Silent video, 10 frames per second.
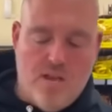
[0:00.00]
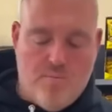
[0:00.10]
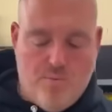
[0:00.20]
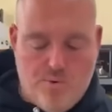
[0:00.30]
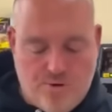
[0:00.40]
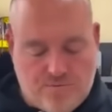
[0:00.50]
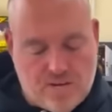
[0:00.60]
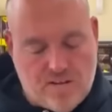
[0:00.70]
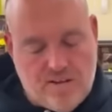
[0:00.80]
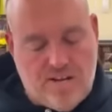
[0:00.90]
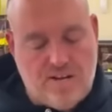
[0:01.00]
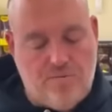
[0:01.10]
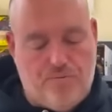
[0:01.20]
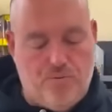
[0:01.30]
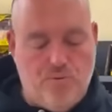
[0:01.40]
Mühlenfrikadellen,
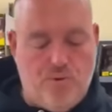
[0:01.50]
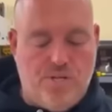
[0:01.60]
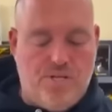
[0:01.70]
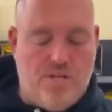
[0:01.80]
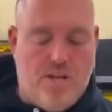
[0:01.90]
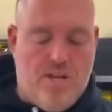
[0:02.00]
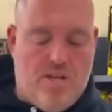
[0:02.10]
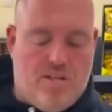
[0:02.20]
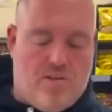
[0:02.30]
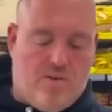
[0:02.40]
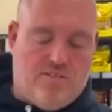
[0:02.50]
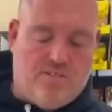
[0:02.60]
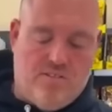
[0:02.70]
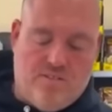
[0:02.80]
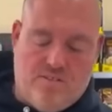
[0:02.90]
Geflügel. Die
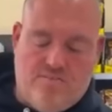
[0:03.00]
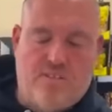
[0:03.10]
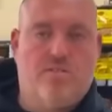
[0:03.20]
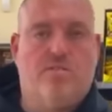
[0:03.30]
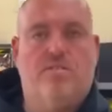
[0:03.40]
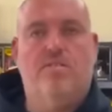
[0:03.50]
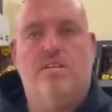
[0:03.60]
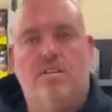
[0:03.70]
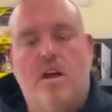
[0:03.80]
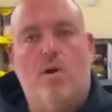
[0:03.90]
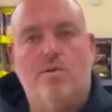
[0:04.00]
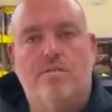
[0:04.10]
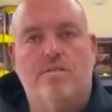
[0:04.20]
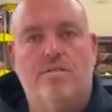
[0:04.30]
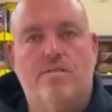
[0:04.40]
kosten, was kosten die denn
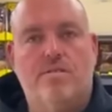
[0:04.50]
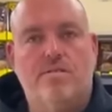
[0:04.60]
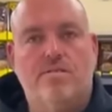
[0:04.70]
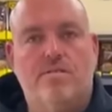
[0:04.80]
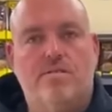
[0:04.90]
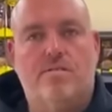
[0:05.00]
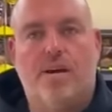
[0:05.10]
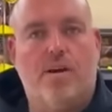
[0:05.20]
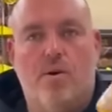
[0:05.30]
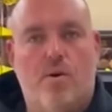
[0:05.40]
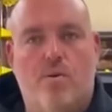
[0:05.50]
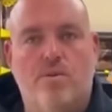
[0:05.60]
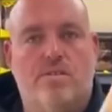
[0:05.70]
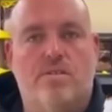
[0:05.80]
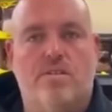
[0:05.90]
draußen? 2 Euro
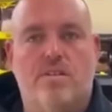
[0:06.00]
und